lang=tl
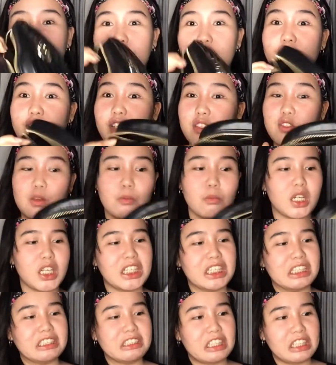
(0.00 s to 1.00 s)
fairness, sobrang
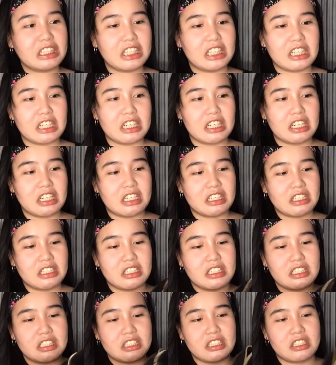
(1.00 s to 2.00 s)
ganda niya.
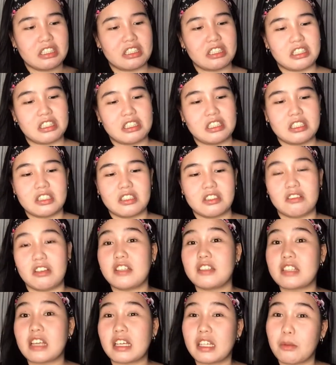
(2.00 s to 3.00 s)

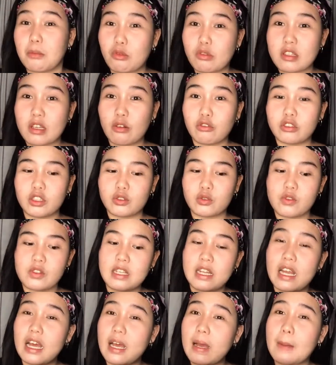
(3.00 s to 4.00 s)
Guys, sana buksan ko na to
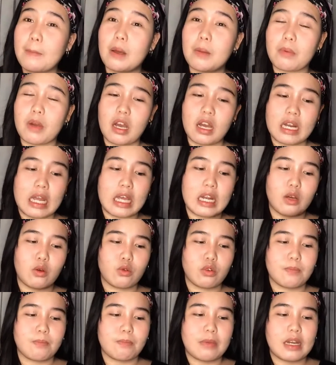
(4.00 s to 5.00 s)
sila. Papakalala ko
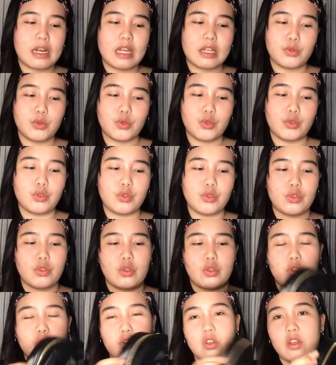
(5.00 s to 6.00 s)
rin pala, no?
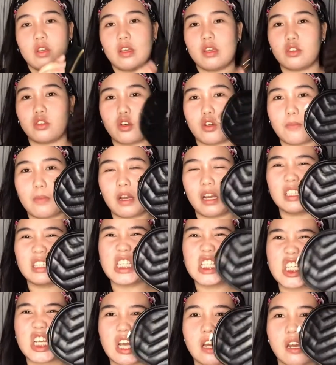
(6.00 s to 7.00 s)
Ito, maganda
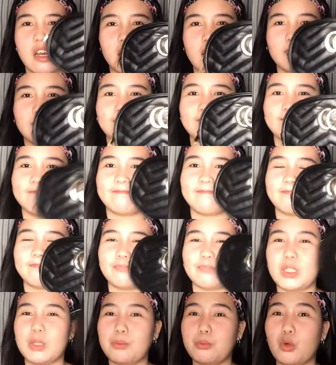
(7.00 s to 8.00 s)
siya.
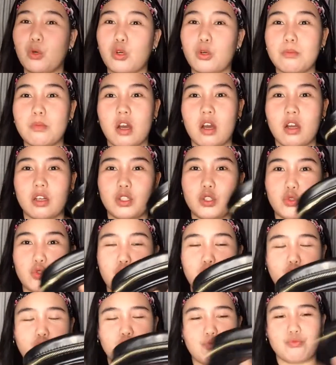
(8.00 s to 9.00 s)
Pang forma,
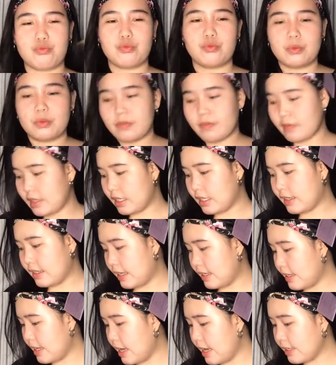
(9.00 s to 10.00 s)
ganun.
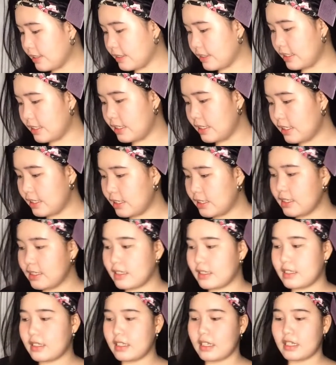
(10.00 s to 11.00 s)
And next
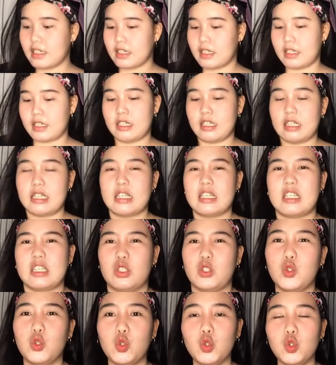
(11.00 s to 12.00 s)
is
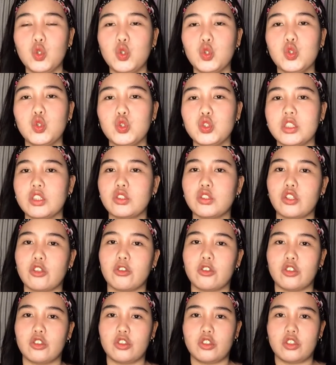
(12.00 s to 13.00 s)
yung
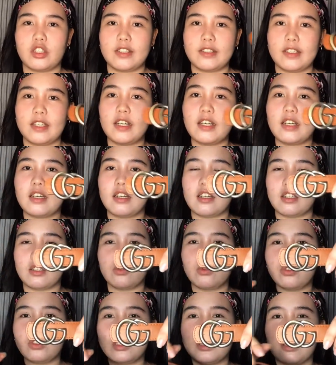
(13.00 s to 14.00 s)
sinturon. Yan,
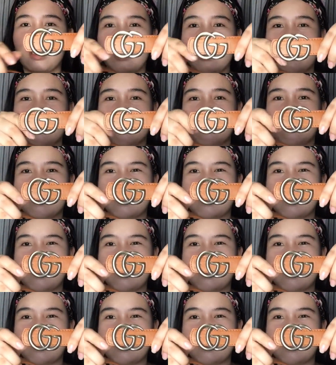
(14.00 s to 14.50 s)
Gucci din.